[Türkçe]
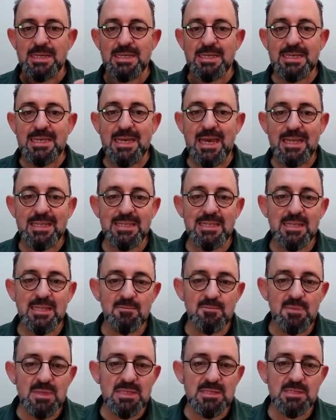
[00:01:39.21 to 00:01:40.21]

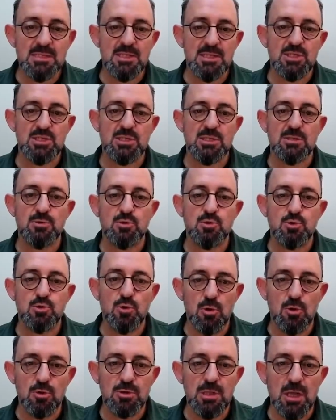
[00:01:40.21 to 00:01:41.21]
kendimiz için
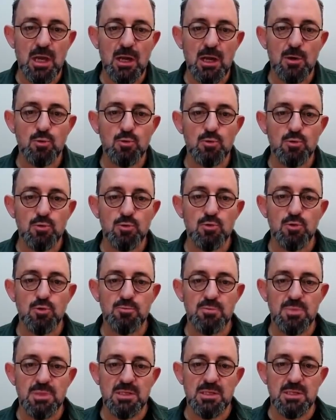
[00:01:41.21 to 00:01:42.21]
çok daha
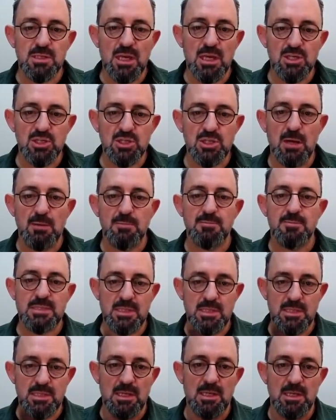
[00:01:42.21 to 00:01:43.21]
uygun bir yaşam
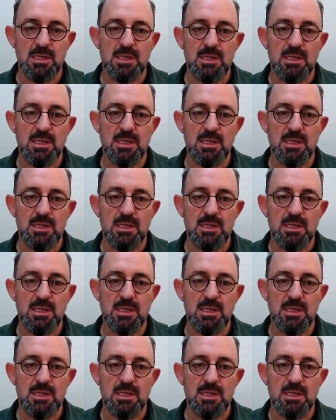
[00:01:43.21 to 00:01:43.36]
stili,